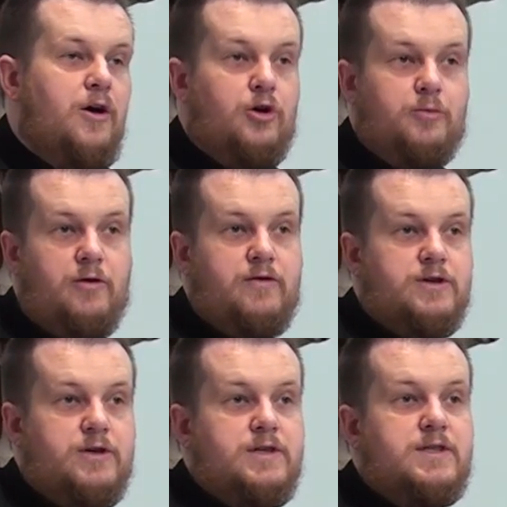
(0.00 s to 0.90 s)

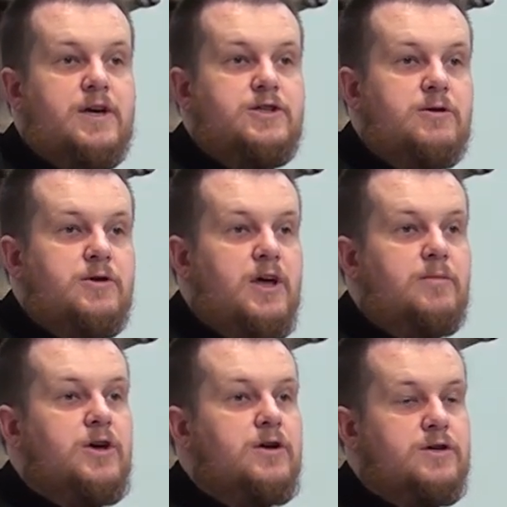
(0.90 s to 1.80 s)
Odpowiedź znajdziemy na
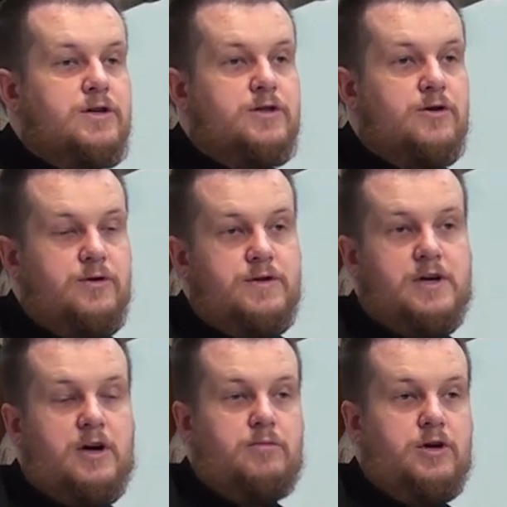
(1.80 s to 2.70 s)
pierwszych
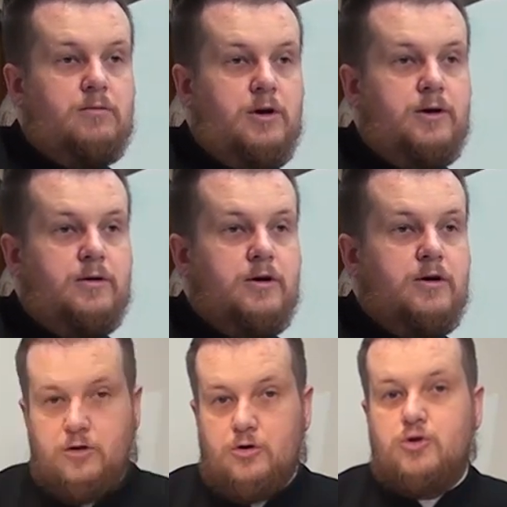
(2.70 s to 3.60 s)
stronicach Biblii
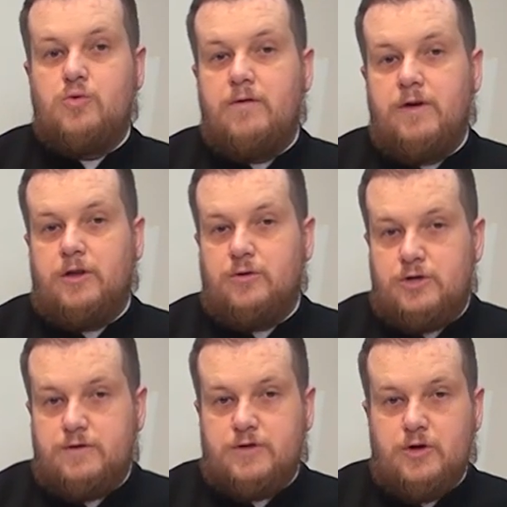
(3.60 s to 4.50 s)
to człowiek
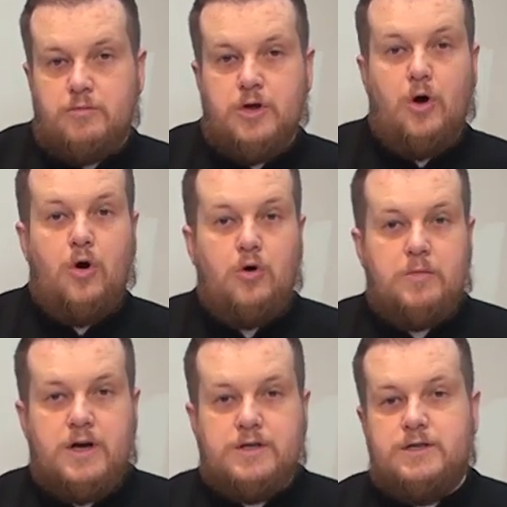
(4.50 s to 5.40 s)
nosi w sobie
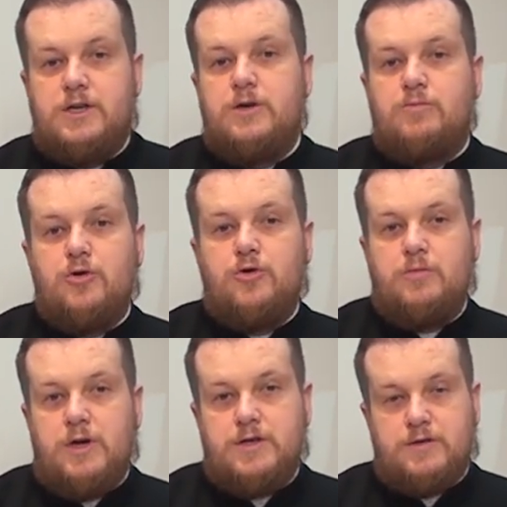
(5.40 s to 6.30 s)
obraz i
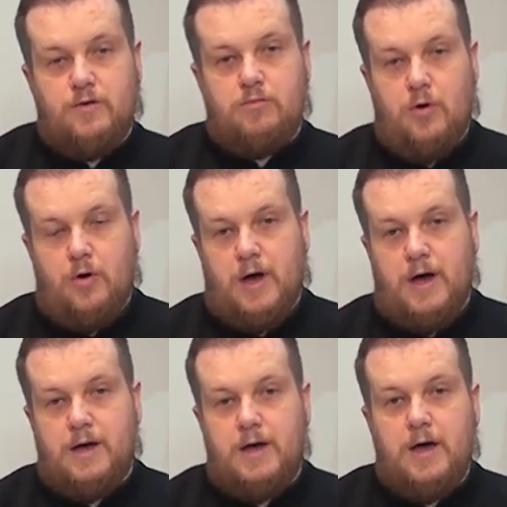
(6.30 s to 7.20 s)
podobieństwo
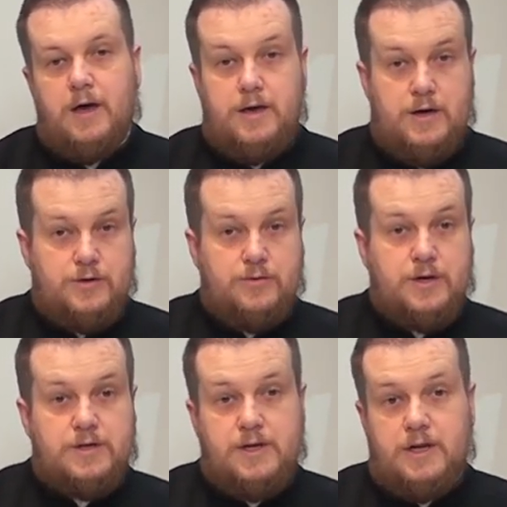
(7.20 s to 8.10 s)
Boga. Jezus
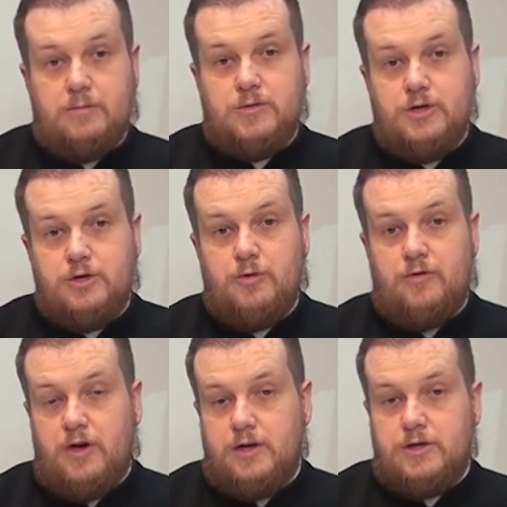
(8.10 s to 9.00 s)
chce nam dziś
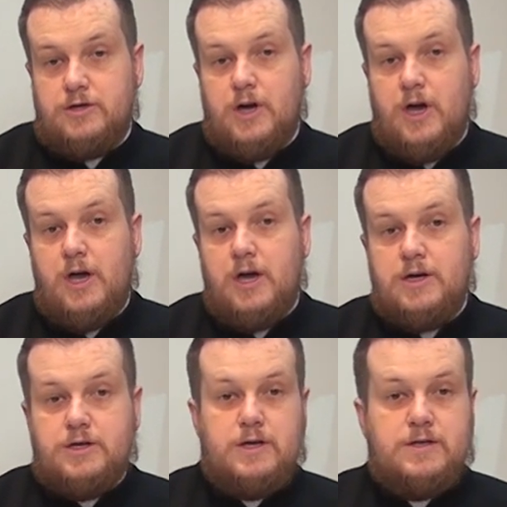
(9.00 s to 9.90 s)
powiedzieć,
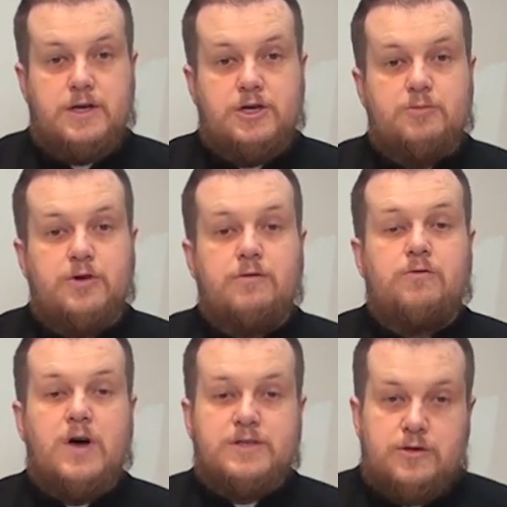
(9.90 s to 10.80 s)
że jesteśmy
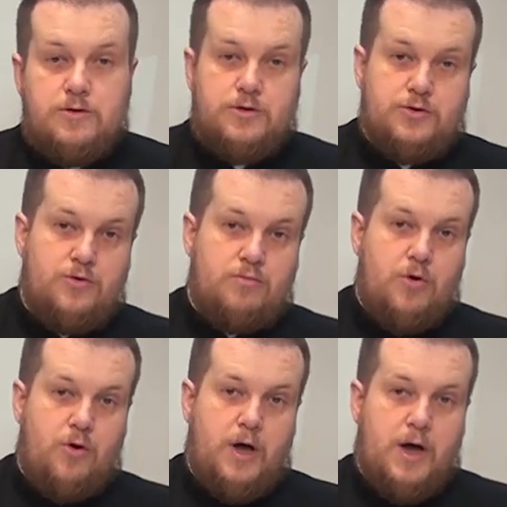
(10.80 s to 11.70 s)
własnością
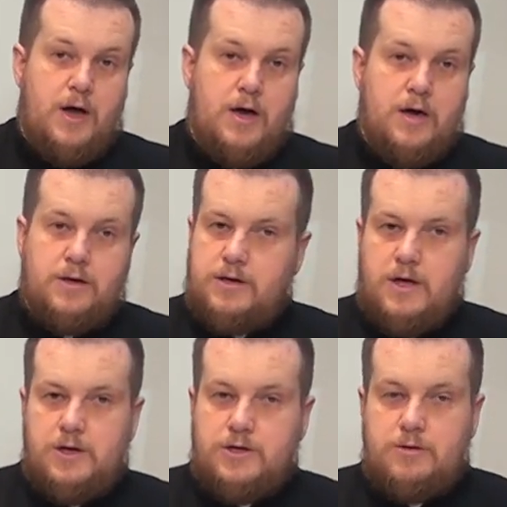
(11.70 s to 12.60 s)
Boga. Nie
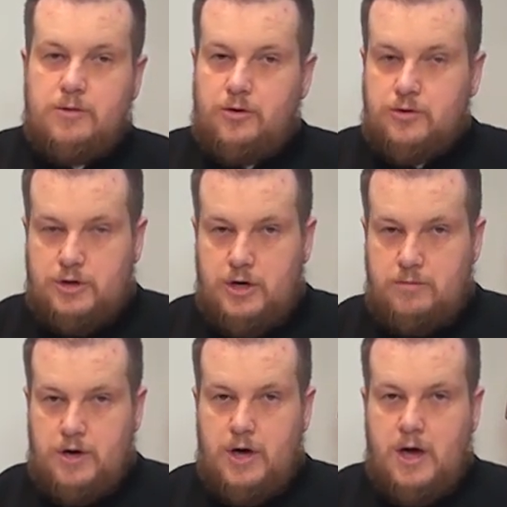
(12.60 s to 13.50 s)
należymy do
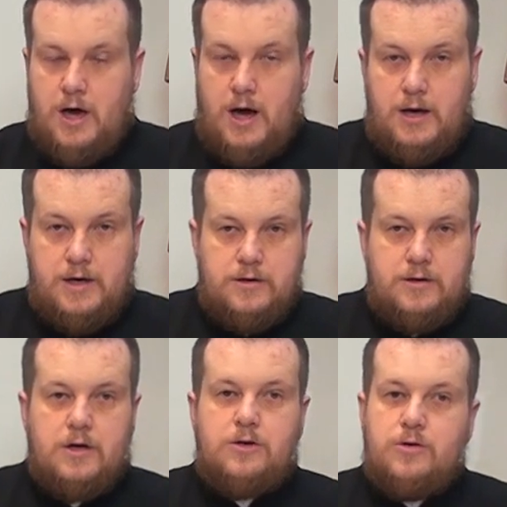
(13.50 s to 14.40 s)
siebie, ale
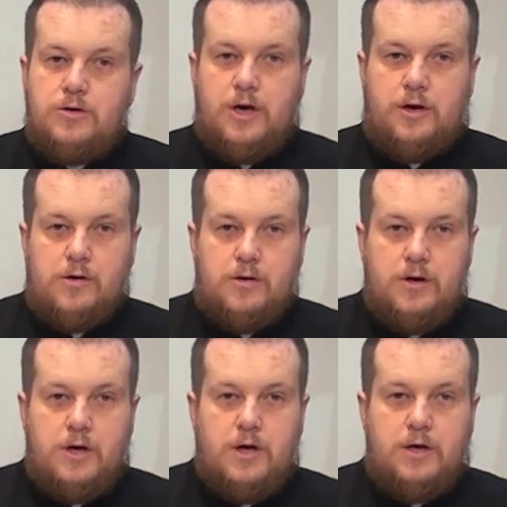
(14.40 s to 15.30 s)
jedynie do Niego,
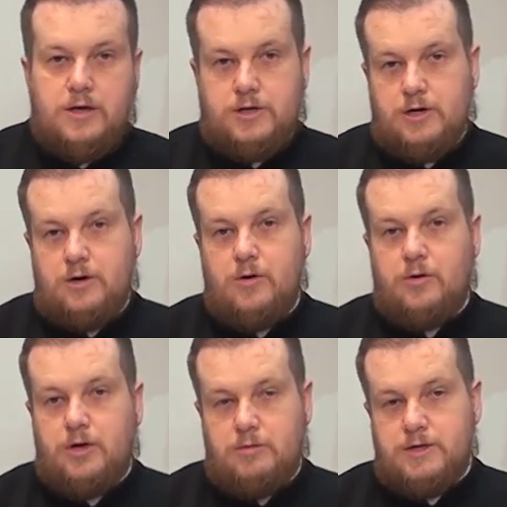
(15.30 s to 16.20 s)
naszego
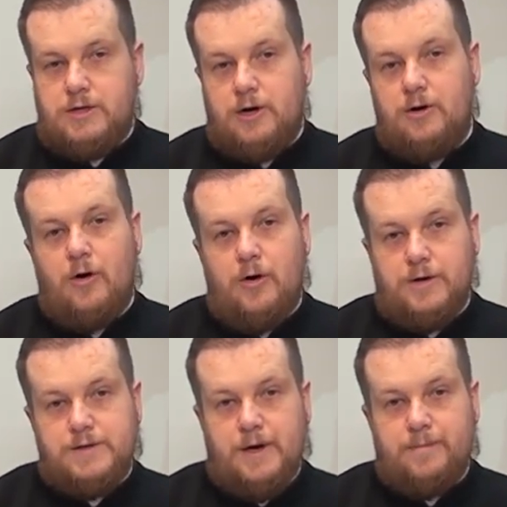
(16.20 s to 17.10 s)
niebieskiego
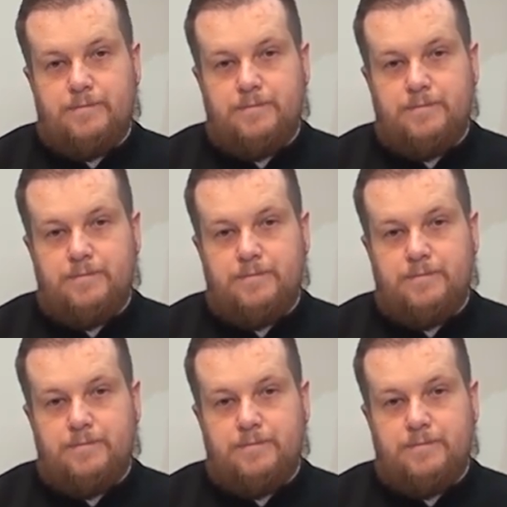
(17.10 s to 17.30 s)
Ojca.